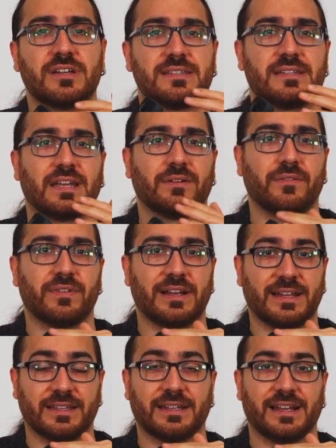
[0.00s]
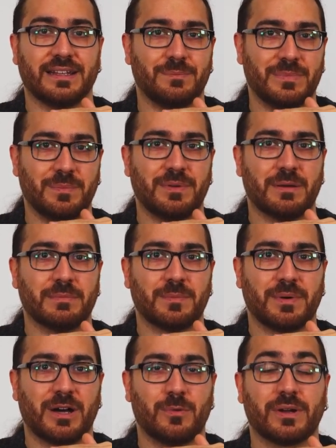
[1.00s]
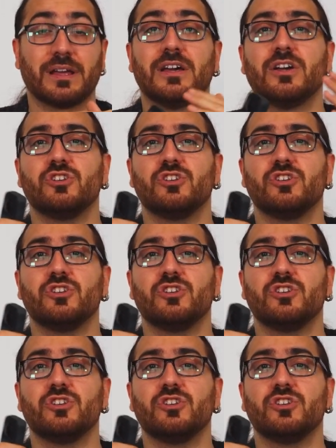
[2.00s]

e iscrivervi al canale di BPM Power.